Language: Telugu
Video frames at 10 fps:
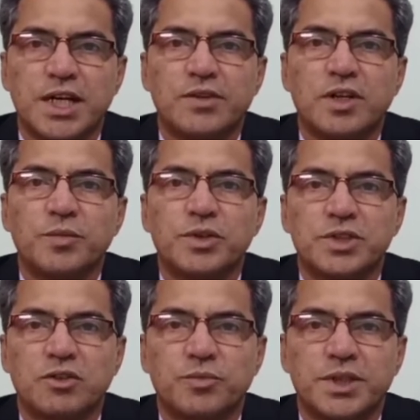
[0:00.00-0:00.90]
దానివల్ల మీకు
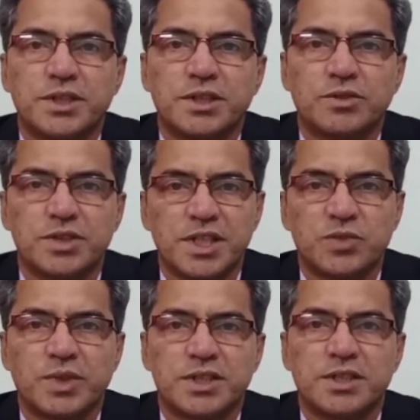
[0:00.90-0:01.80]
సెవెన్ పర్సెంట్
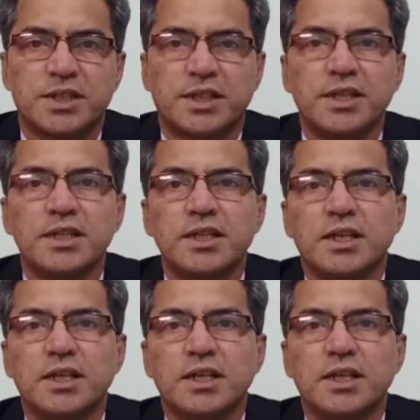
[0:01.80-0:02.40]
సిక్స్ పర్సెంట్ దాకా